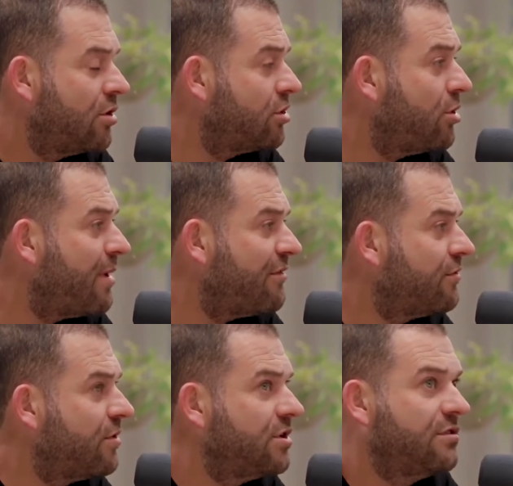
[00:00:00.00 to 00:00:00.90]
Eu tenho
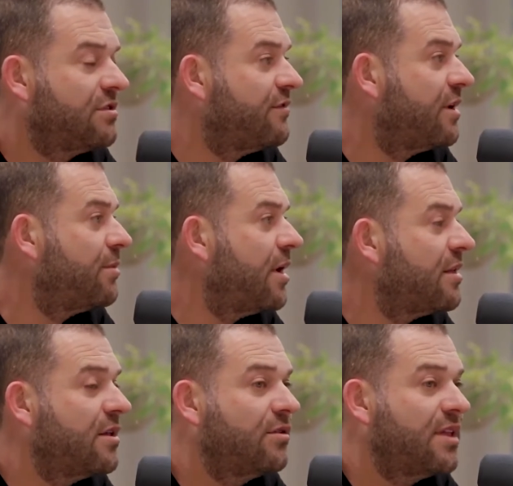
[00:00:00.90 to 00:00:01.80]
pavor de você falar para mim,
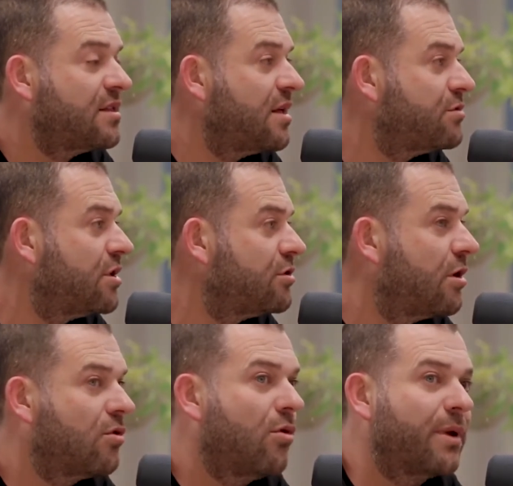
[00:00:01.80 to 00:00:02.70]
ah, você tem 100%
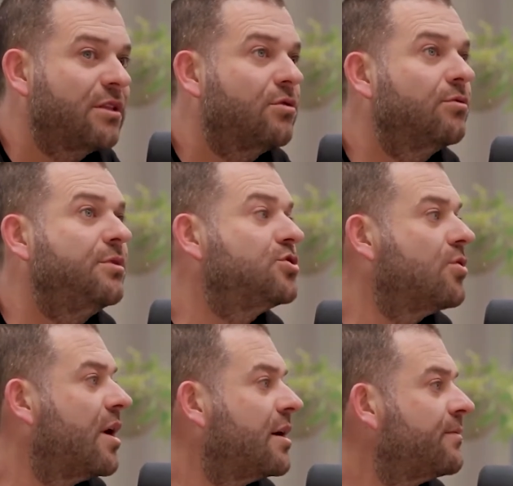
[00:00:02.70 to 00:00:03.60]
só comprado no
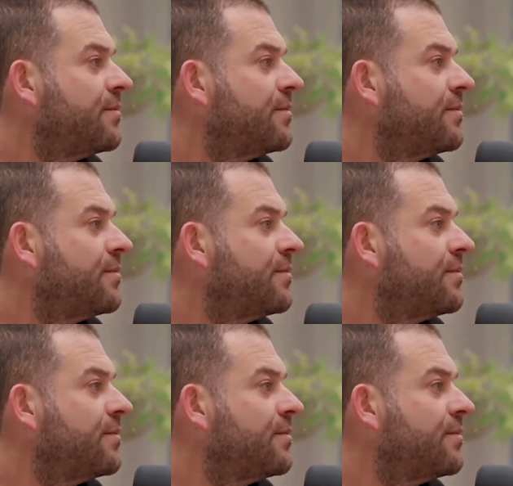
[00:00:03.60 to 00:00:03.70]
Bitcoin.